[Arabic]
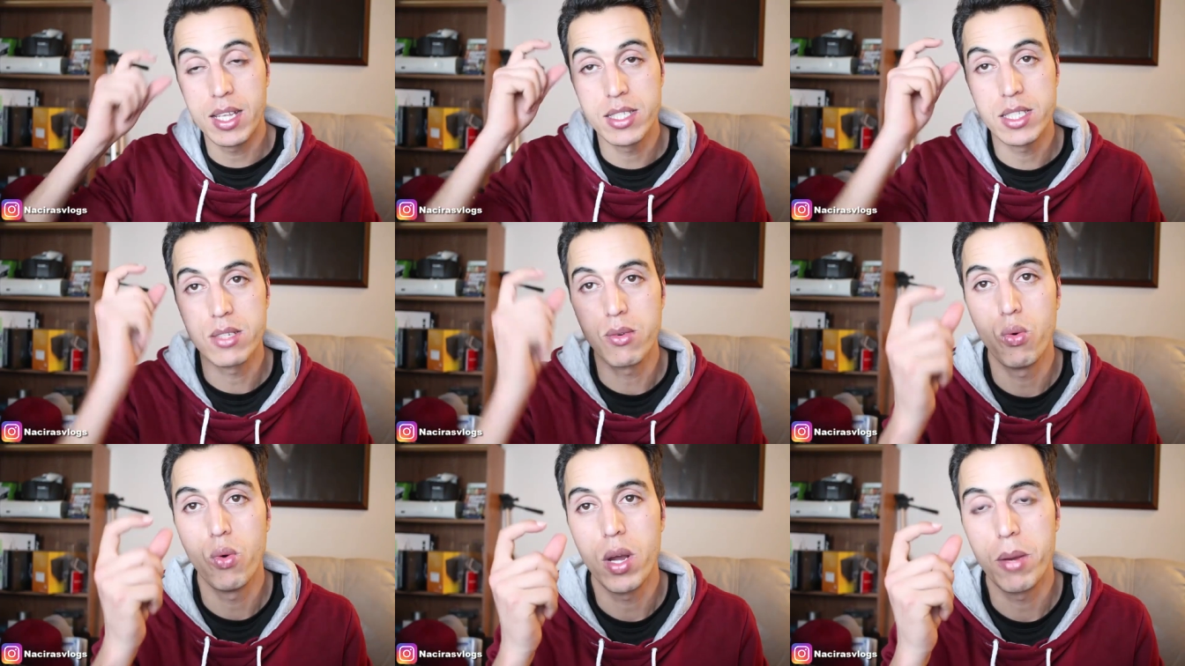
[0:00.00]
لك
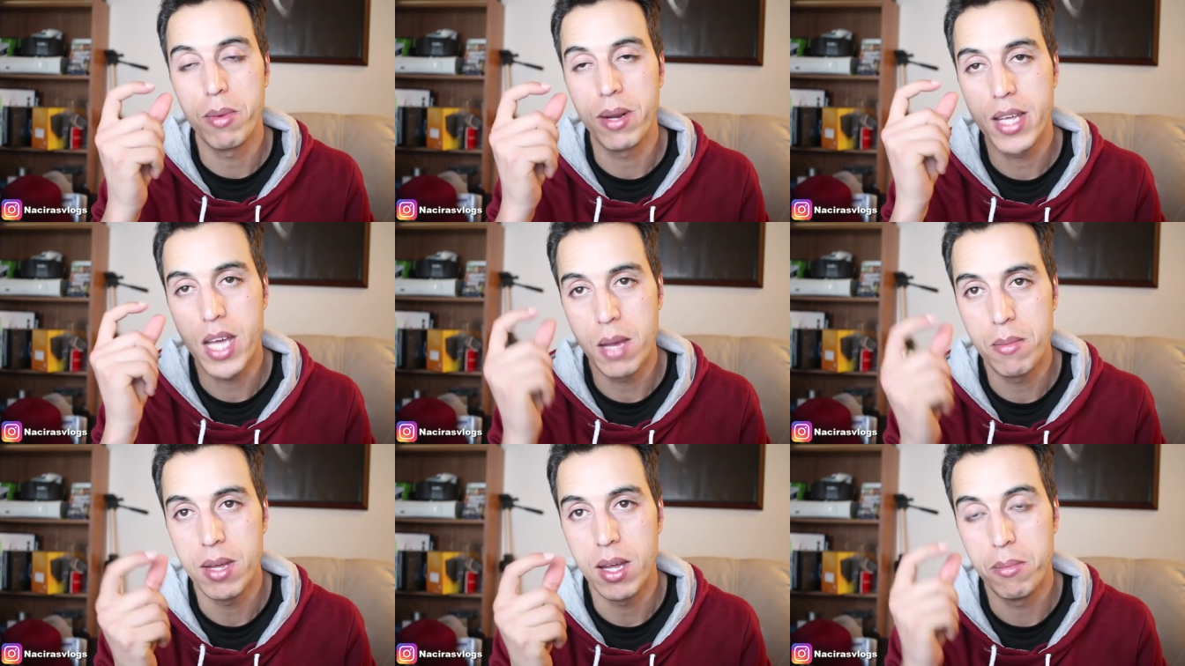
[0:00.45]
تصور
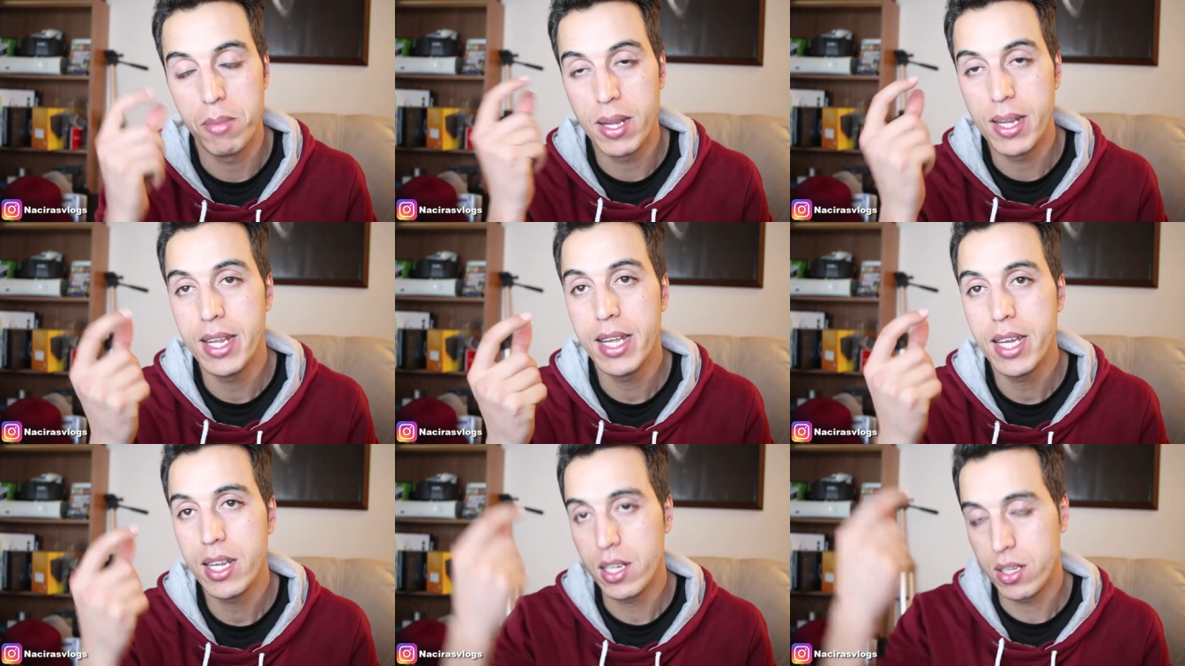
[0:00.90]
بالكاميرا
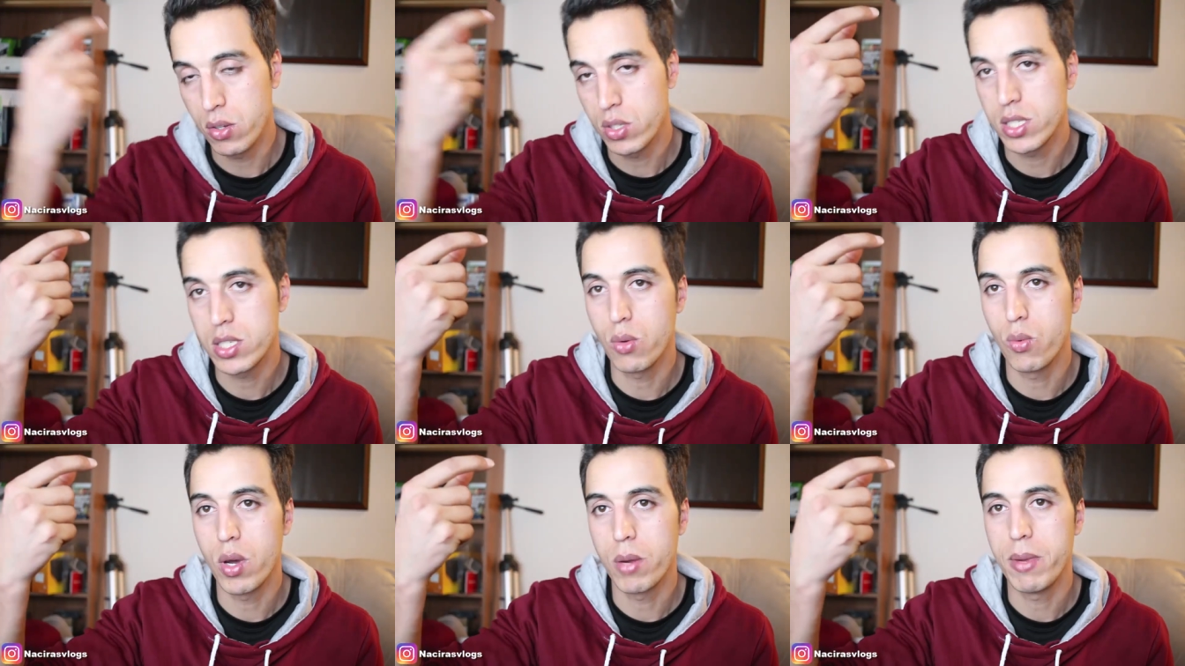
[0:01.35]
بالليل
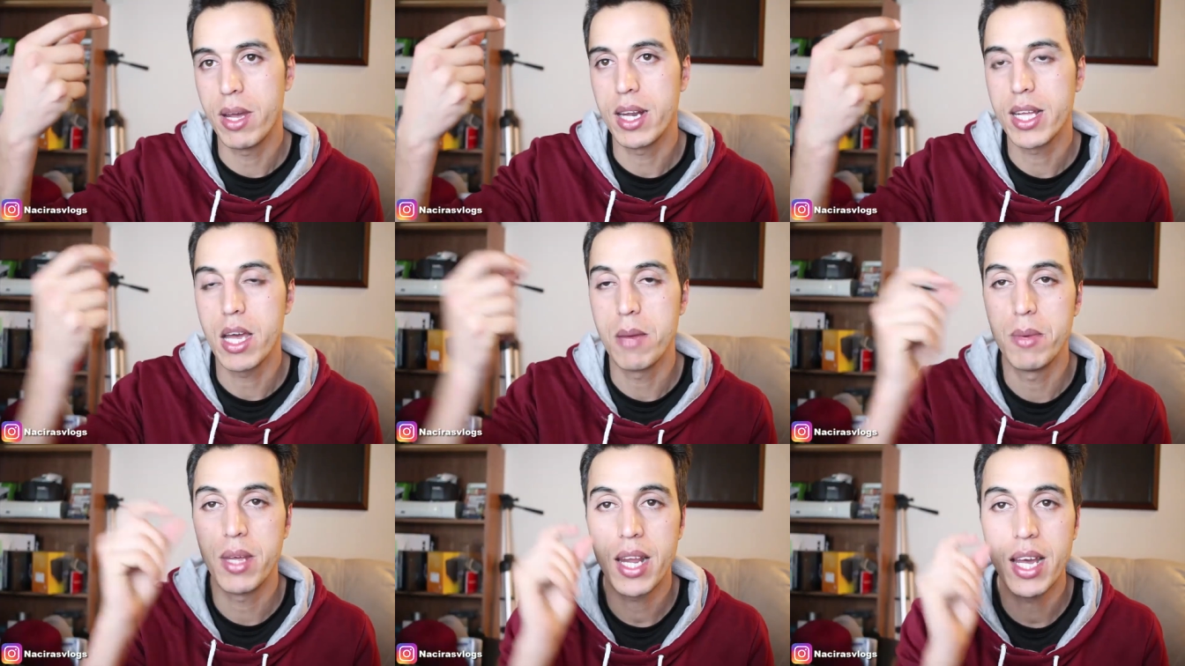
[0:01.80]
وتصور بها
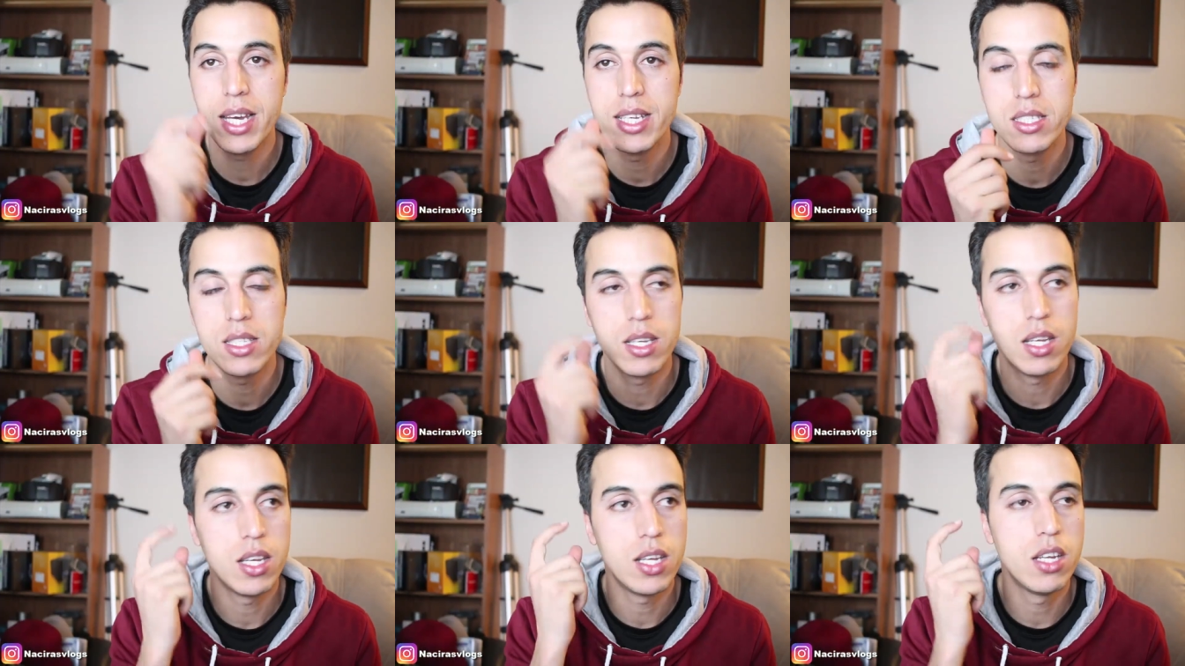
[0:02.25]
الكاميرا حيت